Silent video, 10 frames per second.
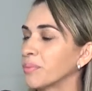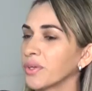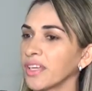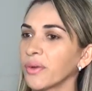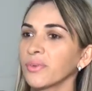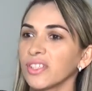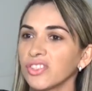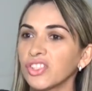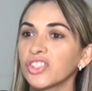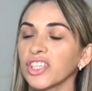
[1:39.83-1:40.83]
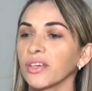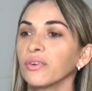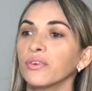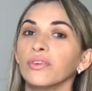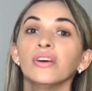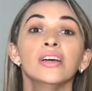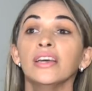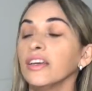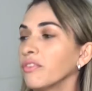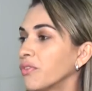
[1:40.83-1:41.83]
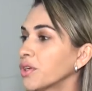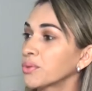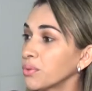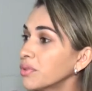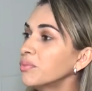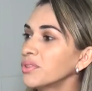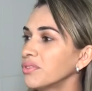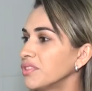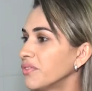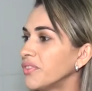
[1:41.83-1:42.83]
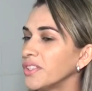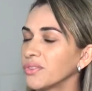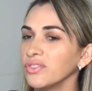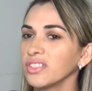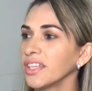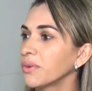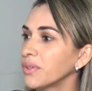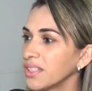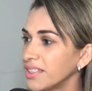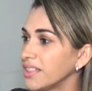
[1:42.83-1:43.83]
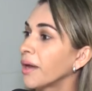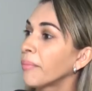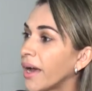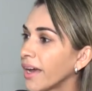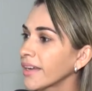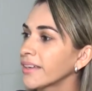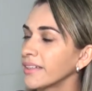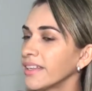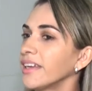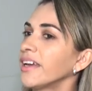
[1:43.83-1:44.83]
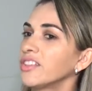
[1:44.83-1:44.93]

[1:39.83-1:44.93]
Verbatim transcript: Porque quando a gente chegou, foi tudo muito difícil, ninguém conhecia a marca, né?